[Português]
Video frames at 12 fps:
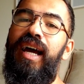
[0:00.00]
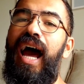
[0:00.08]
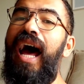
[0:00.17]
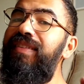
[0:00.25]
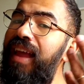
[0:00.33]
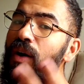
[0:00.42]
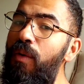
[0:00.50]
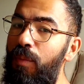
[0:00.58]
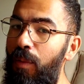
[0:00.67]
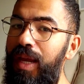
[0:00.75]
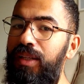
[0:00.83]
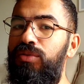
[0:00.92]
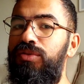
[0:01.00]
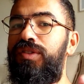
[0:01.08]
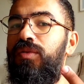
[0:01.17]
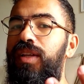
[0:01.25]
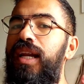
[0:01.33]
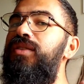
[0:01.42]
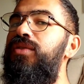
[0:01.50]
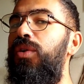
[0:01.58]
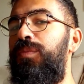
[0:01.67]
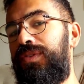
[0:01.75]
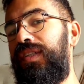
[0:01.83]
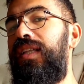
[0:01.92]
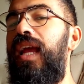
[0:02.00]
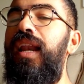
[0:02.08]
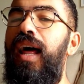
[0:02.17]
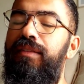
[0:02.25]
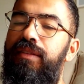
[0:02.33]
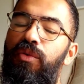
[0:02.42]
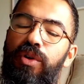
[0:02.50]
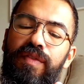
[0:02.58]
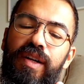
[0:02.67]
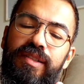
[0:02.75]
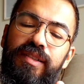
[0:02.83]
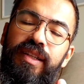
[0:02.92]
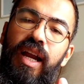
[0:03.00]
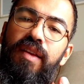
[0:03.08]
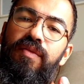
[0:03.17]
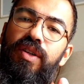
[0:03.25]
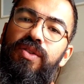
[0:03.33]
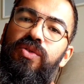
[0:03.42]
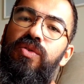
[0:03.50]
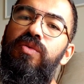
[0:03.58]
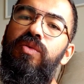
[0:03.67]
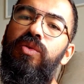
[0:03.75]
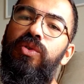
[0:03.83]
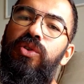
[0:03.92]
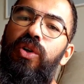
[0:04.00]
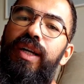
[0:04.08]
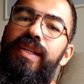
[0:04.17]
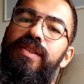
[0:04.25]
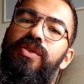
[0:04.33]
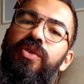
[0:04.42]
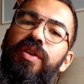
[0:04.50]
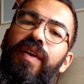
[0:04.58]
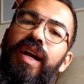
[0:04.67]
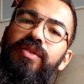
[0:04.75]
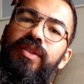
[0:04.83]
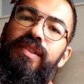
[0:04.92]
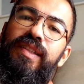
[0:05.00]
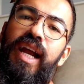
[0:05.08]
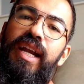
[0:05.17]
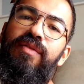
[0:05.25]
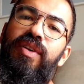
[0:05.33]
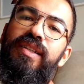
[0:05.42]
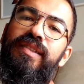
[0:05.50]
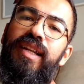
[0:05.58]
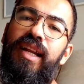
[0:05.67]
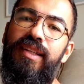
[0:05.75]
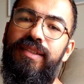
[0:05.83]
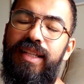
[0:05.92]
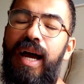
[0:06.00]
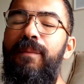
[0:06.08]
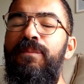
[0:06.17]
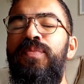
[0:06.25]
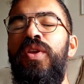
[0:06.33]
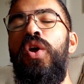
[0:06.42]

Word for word: Até o momento, são três grupos que tem lá. Tem o Universo das Carnívoras 1, o 2 e o Universo das Carnívoras 3, tá?